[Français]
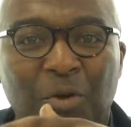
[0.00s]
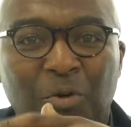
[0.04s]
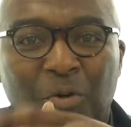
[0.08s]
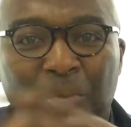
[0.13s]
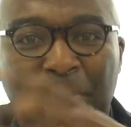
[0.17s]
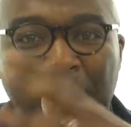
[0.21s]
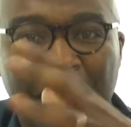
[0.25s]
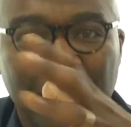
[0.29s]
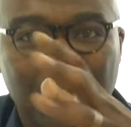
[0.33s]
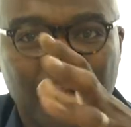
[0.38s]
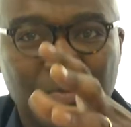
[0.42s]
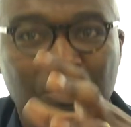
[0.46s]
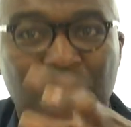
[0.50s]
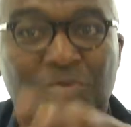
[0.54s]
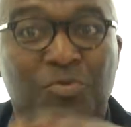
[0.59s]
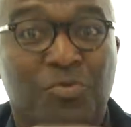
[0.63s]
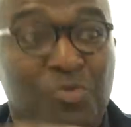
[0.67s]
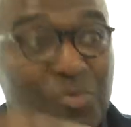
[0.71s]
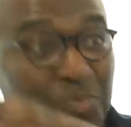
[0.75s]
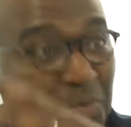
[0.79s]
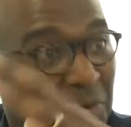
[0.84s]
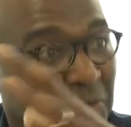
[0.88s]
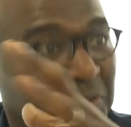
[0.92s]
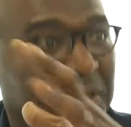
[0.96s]
compréhension
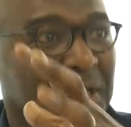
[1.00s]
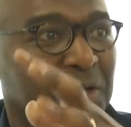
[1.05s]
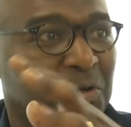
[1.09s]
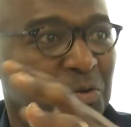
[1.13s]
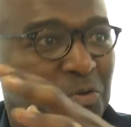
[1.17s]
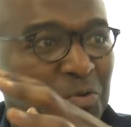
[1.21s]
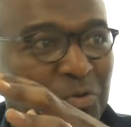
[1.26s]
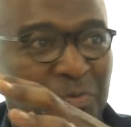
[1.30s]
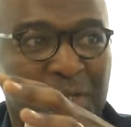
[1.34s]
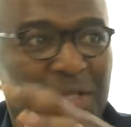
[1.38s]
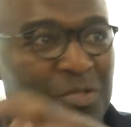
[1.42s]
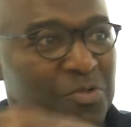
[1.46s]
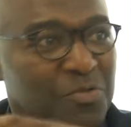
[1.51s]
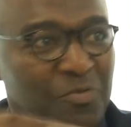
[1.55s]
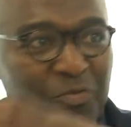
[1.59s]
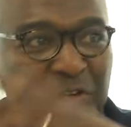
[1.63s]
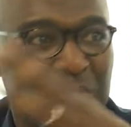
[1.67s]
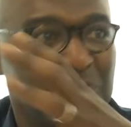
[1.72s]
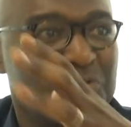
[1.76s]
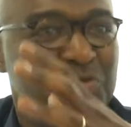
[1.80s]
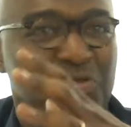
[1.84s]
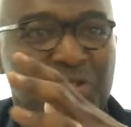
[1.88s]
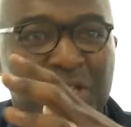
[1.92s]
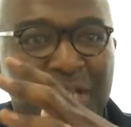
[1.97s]
du monde économique d'une
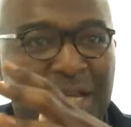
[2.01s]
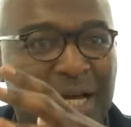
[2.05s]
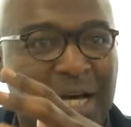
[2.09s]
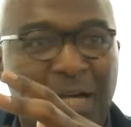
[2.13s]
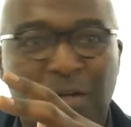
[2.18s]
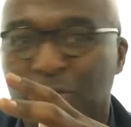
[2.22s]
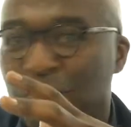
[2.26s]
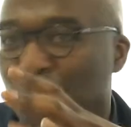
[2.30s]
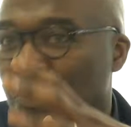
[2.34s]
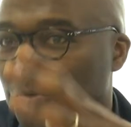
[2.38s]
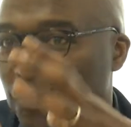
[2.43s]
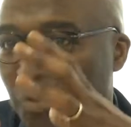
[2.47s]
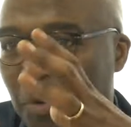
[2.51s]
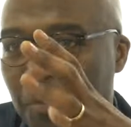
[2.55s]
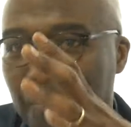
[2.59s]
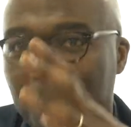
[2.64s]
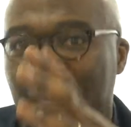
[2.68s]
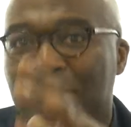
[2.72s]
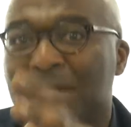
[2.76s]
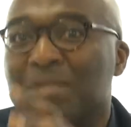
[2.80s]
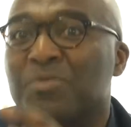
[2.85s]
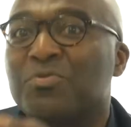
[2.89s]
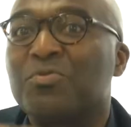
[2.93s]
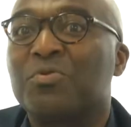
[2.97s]
façon générale, on ne tombe
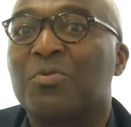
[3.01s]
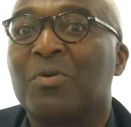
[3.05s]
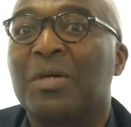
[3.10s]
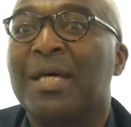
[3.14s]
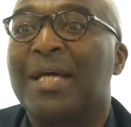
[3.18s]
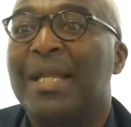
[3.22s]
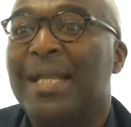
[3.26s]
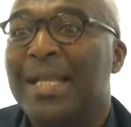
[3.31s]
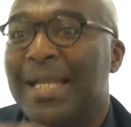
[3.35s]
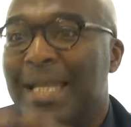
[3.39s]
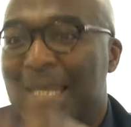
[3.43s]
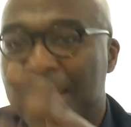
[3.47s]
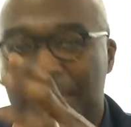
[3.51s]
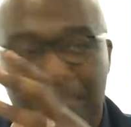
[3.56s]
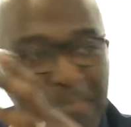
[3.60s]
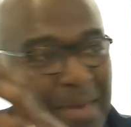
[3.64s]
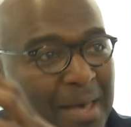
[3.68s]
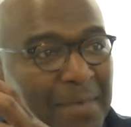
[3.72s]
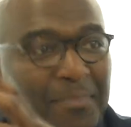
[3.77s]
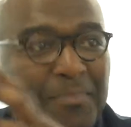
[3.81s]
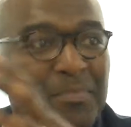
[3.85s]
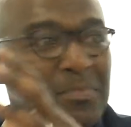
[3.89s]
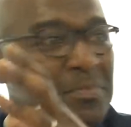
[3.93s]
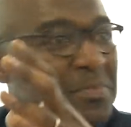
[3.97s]
pas sur les
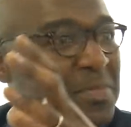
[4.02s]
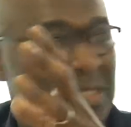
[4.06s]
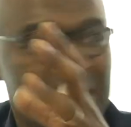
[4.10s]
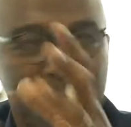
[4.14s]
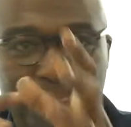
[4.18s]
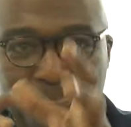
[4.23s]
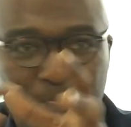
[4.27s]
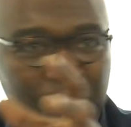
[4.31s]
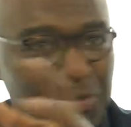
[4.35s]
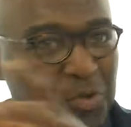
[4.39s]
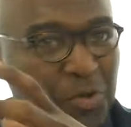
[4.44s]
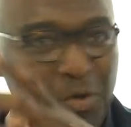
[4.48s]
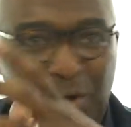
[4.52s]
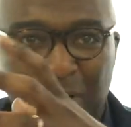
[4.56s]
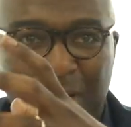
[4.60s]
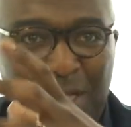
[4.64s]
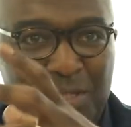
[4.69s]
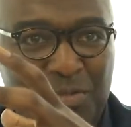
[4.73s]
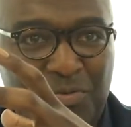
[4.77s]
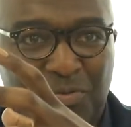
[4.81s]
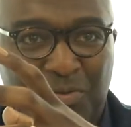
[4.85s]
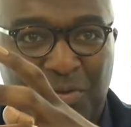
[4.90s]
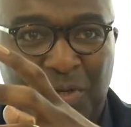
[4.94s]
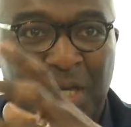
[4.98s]
mêmes types de
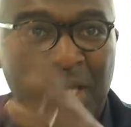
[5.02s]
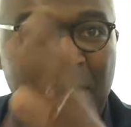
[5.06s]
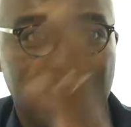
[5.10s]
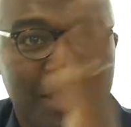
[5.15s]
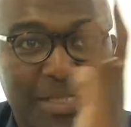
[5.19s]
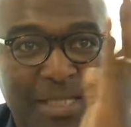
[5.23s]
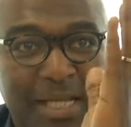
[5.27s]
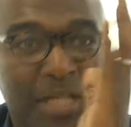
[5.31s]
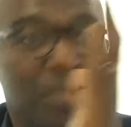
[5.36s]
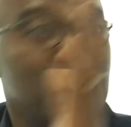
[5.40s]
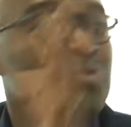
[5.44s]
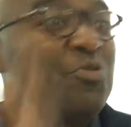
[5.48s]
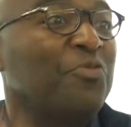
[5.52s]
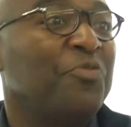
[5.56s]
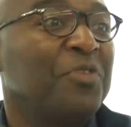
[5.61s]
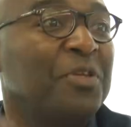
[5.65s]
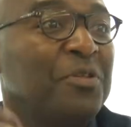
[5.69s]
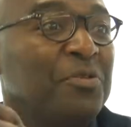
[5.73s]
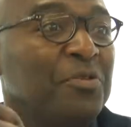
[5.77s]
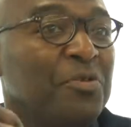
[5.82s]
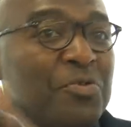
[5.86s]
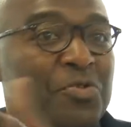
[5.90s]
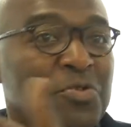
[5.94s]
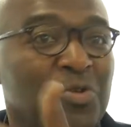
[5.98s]
relations. Déjà, il
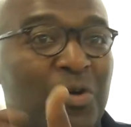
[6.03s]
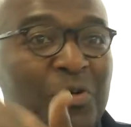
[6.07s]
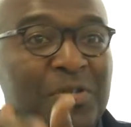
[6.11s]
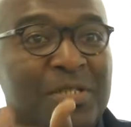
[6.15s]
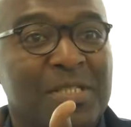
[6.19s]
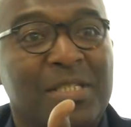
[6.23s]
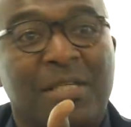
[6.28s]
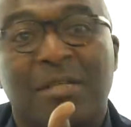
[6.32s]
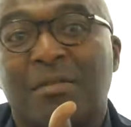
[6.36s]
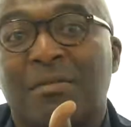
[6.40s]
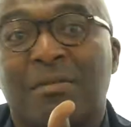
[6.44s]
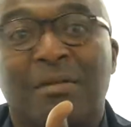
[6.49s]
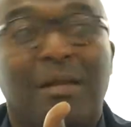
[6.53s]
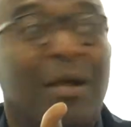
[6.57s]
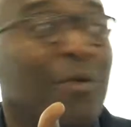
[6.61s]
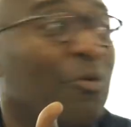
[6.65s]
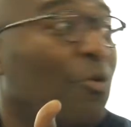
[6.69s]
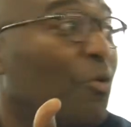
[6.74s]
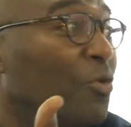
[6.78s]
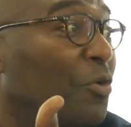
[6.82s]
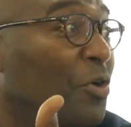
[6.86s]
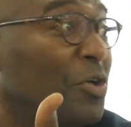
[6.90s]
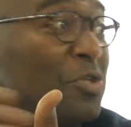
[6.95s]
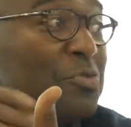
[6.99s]
suffit de sortir de la
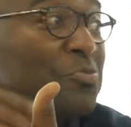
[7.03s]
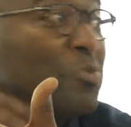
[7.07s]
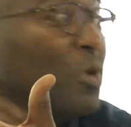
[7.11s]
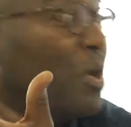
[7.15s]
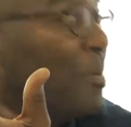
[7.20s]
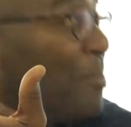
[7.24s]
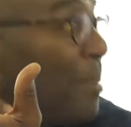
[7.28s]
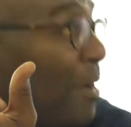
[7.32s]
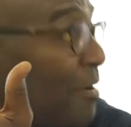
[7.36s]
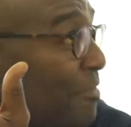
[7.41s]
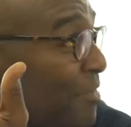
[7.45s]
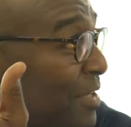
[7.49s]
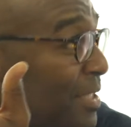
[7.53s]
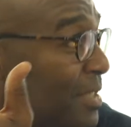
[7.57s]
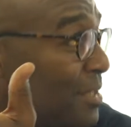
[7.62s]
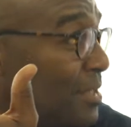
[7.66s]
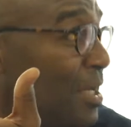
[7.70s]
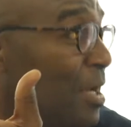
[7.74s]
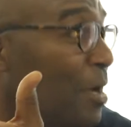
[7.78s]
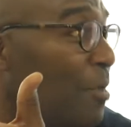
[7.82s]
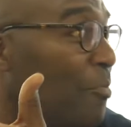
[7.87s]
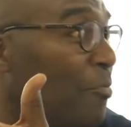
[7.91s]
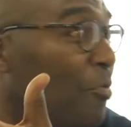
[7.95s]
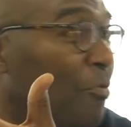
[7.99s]
concurrence pure et parfaite
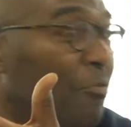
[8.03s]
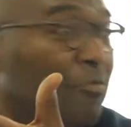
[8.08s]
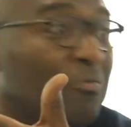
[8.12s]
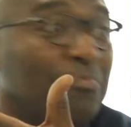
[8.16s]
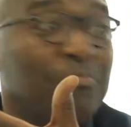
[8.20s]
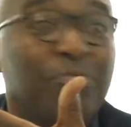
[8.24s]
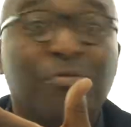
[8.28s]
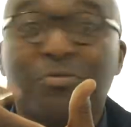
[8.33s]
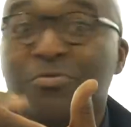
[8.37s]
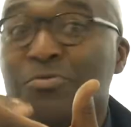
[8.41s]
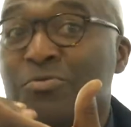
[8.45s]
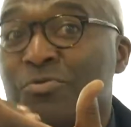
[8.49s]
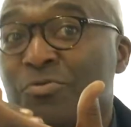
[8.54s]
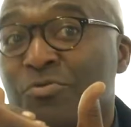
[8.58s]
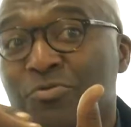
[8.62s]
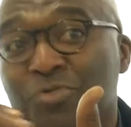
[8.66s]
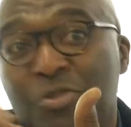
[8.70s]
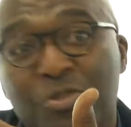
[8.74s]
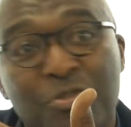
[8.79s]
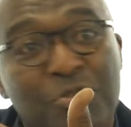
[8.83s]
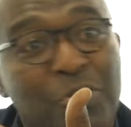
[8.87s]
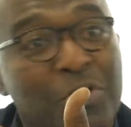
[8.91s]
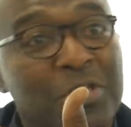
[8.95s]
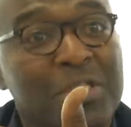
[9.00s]
ou
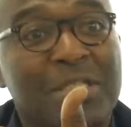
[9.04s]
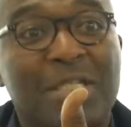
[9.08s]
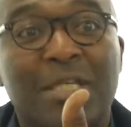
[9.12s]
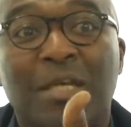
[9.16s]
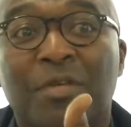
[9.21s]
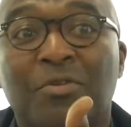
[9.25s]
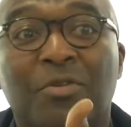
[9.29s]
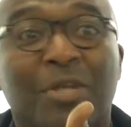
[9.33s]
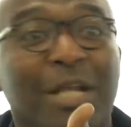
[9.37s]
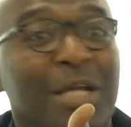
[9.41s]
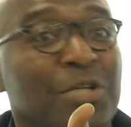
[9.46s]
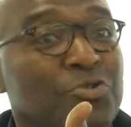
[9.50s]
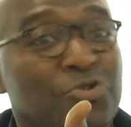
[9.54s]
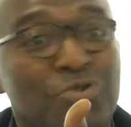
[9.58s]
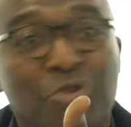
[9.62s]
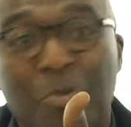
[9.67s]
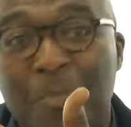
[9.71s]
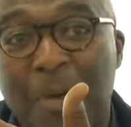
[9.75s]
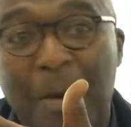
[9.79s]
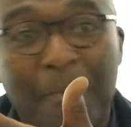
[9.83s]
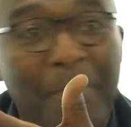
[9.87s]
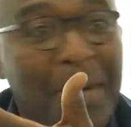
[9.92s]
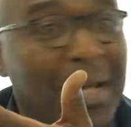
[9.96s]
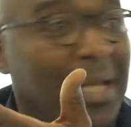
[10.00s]
de sortir de
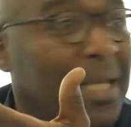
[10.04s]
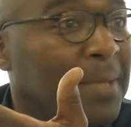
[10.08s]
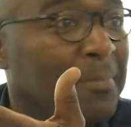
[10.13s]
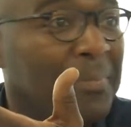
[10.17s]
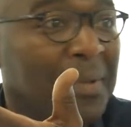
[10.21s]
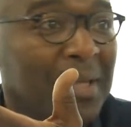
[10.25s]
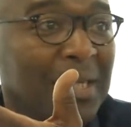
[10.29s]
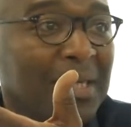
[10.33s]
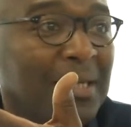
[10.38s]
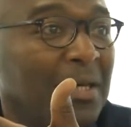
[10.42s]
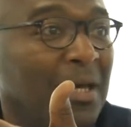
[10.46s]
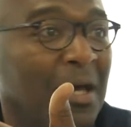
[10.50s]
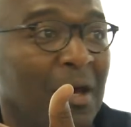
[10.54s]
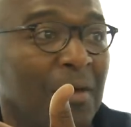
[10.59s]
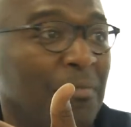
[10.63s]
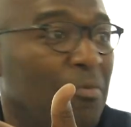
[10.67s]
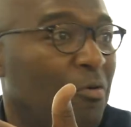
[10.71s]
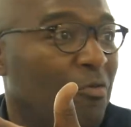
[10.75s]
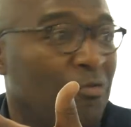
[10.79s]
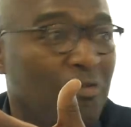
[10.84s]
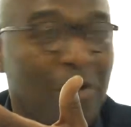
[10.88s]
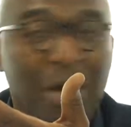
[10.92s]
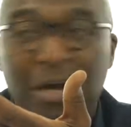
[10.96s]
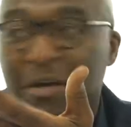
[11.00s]
l'ajustement par les prix
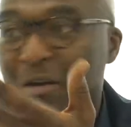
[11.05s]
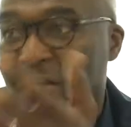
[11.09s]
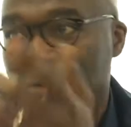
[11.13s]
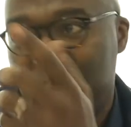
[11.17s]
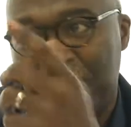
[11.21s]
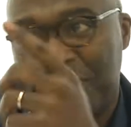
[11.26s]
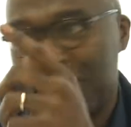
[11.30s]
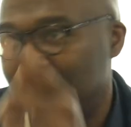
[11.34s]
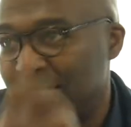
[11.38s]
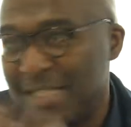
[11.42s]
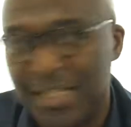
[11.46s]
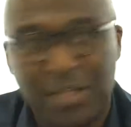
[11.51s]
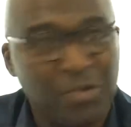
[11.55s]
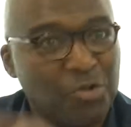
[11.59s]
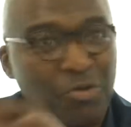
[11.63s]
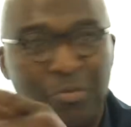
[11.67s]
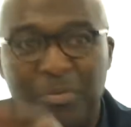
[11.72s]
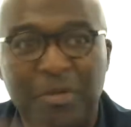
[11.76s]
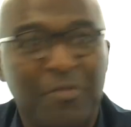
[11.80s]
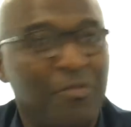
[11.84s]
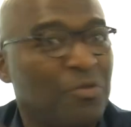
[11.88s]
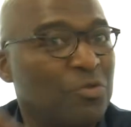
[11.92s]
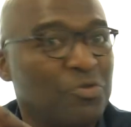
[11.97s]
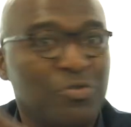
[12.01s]
pour voir qu'en fait les
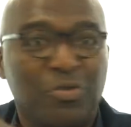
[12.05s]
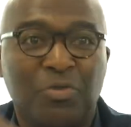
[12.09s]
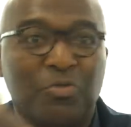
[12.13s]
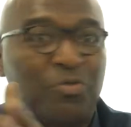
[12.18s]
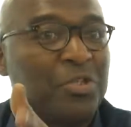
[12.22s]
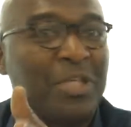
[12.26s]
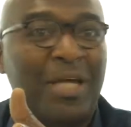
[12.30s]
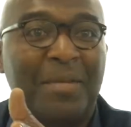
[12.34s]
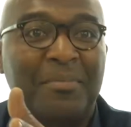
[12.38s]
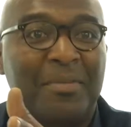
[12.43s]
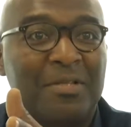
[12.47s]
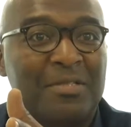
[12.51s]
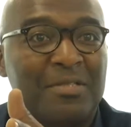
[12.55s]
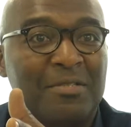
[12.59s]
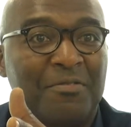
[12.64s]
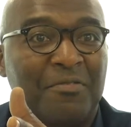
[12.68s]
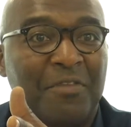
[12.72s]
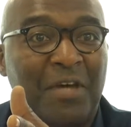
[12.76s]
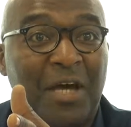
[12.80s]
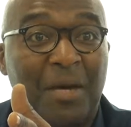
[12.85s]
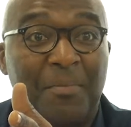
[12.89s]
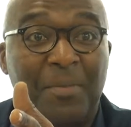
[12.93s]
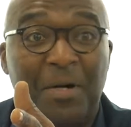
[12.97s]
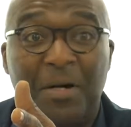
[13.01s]
économies fonctionnent totalement
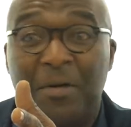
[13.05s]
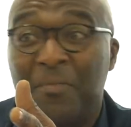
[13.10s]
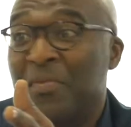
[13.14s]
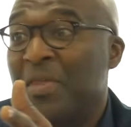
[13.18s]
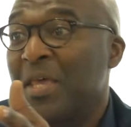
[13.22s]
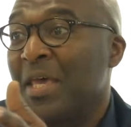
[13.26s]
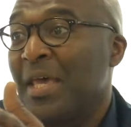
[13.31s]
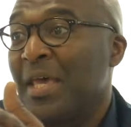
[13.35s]
différemment